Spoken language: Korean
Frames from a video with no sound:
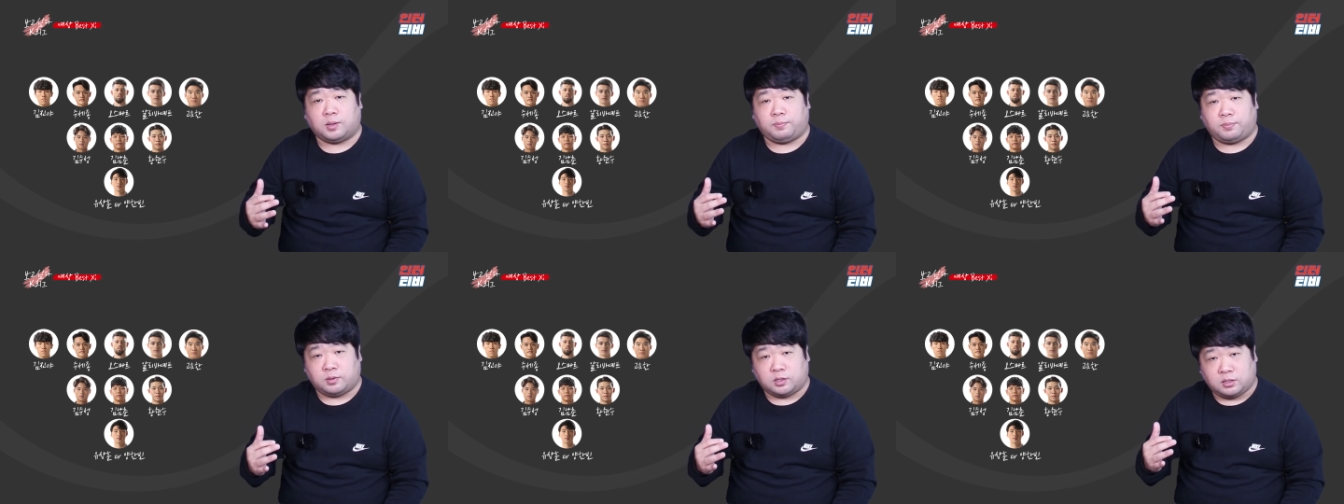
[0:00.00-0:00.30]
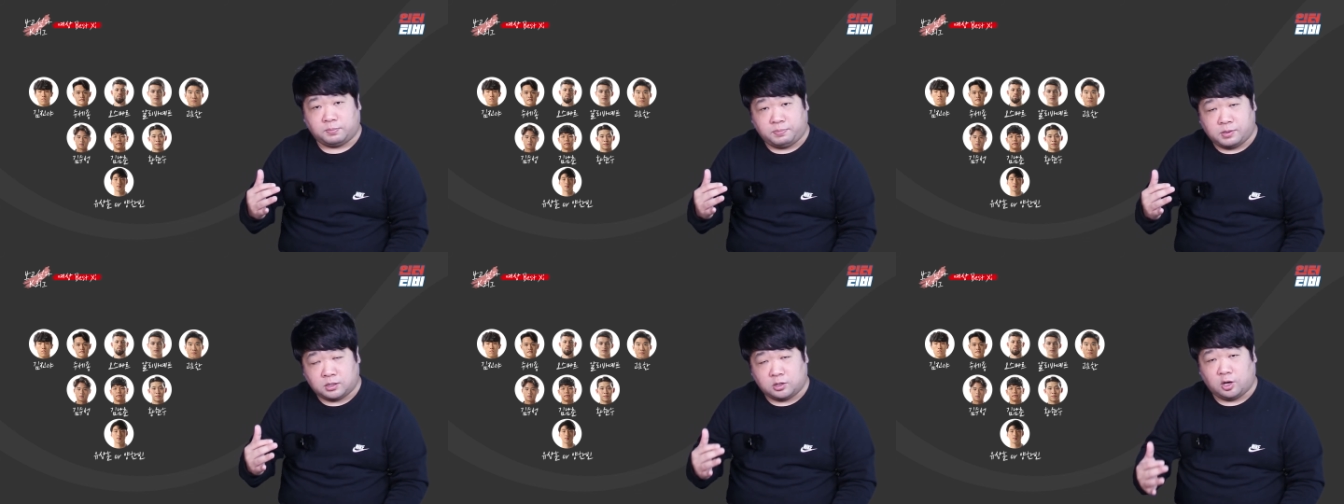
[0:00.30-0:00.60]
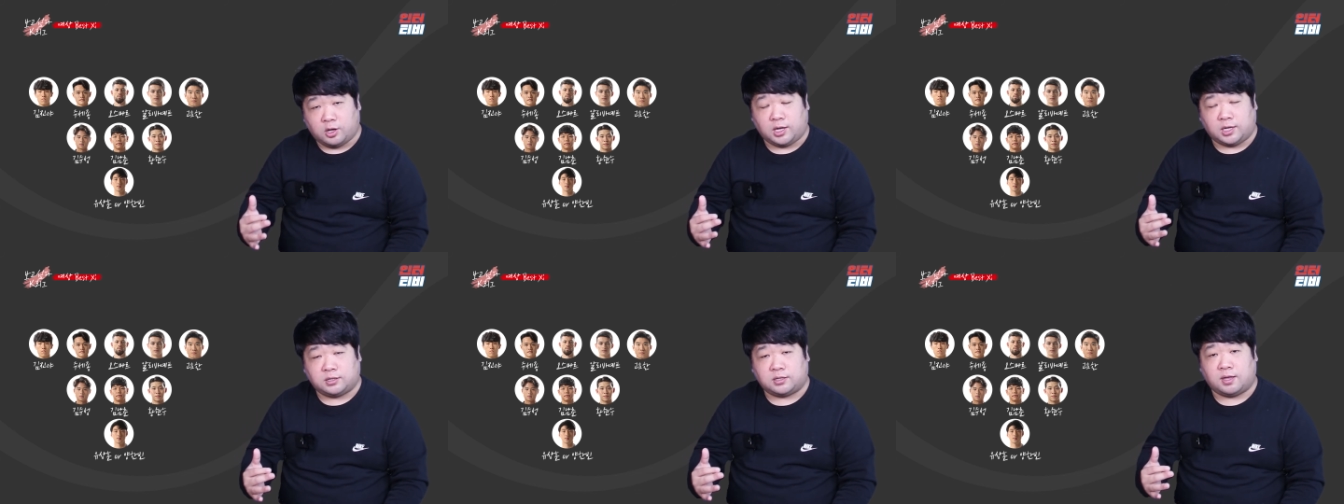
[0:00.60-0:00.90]

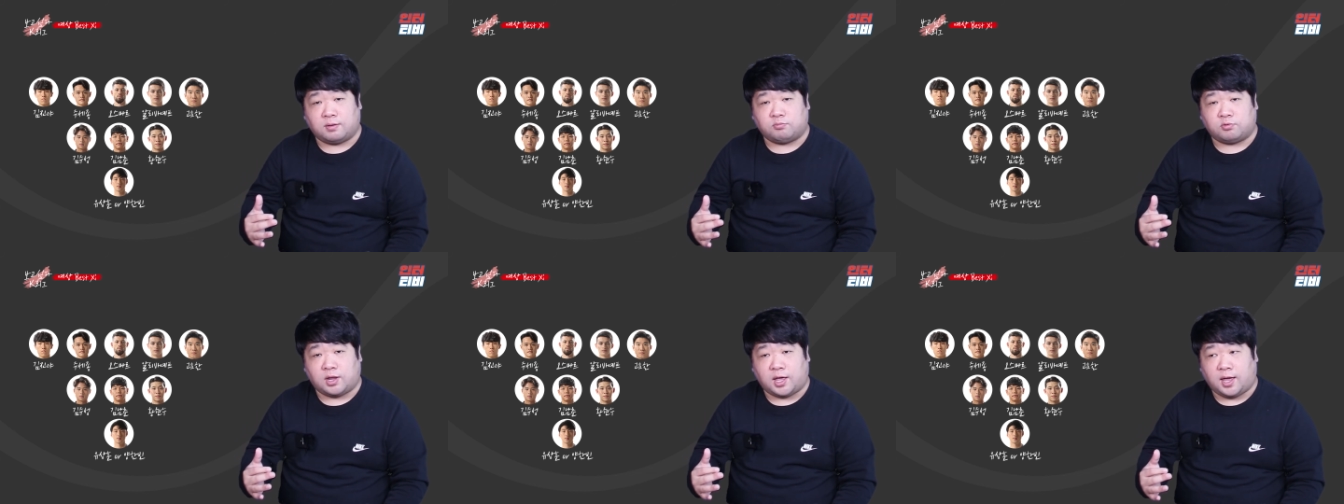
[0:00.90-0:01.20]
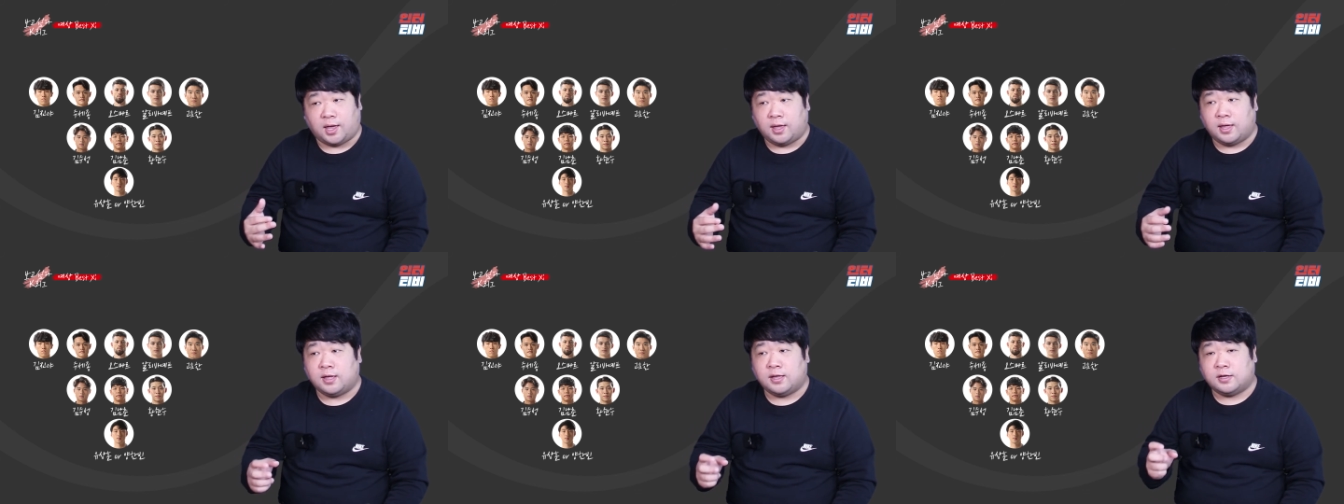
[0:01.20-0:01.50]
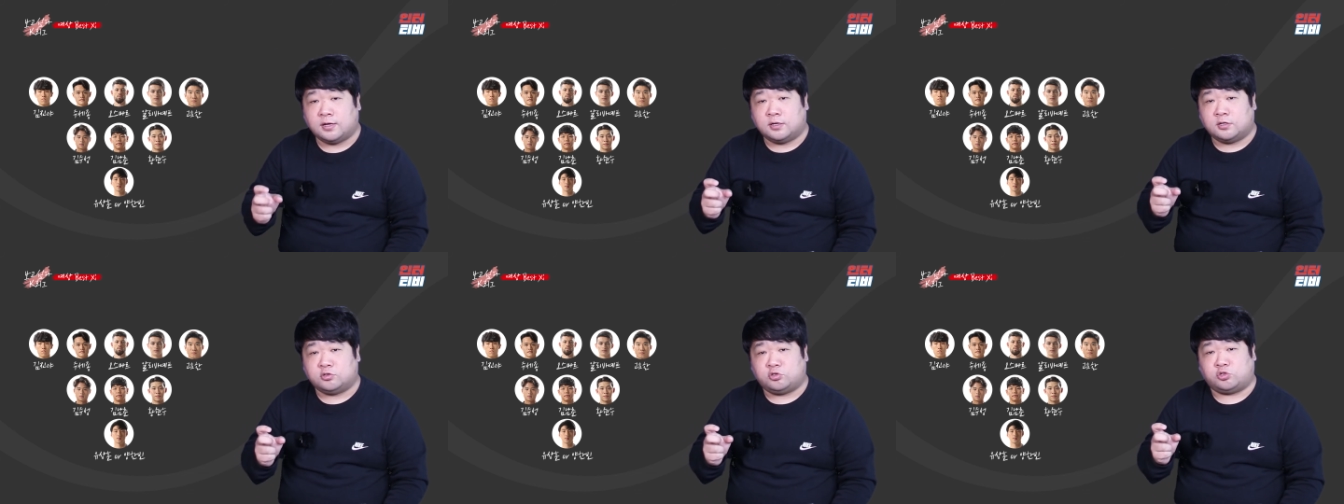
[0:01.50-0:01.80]
미드필더이기 때문에
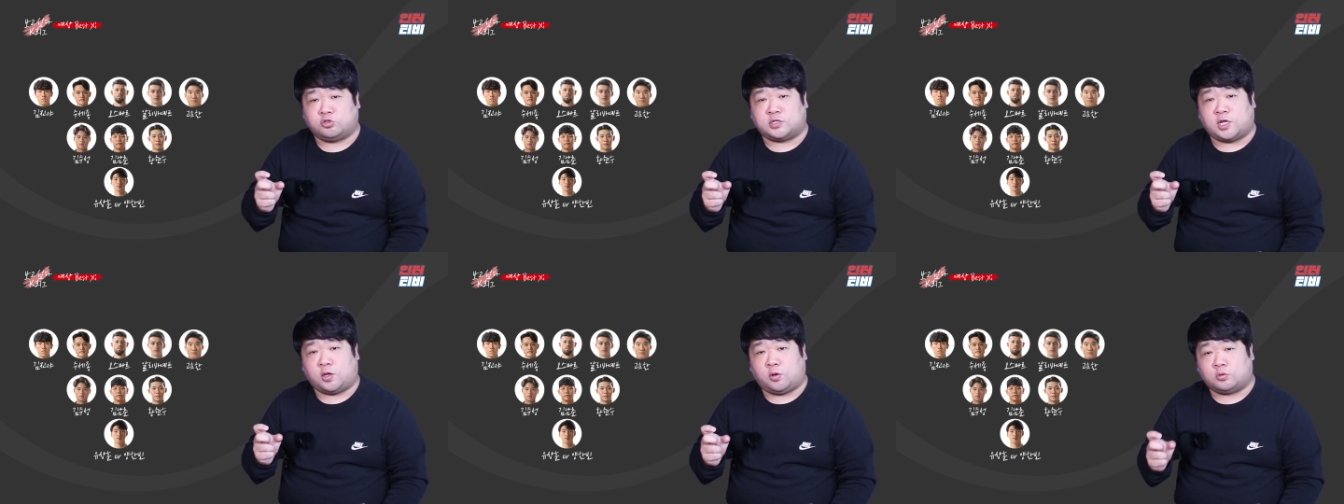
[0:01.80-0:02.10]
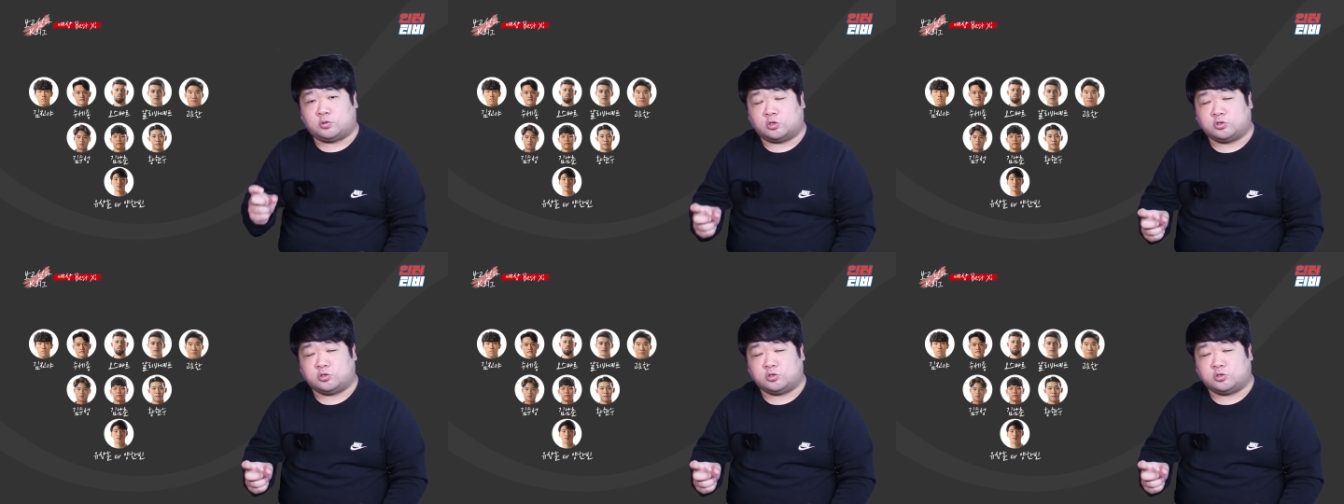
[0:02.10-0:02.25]
주세종